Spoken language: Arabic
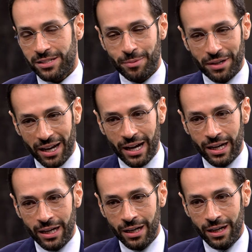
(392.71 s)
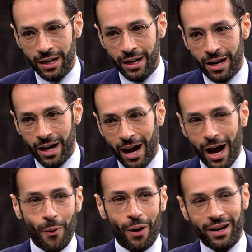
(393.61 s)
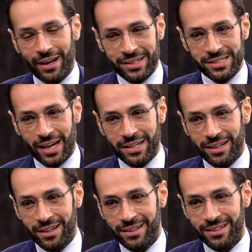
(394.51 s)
ابن خالة او على عرس خية؟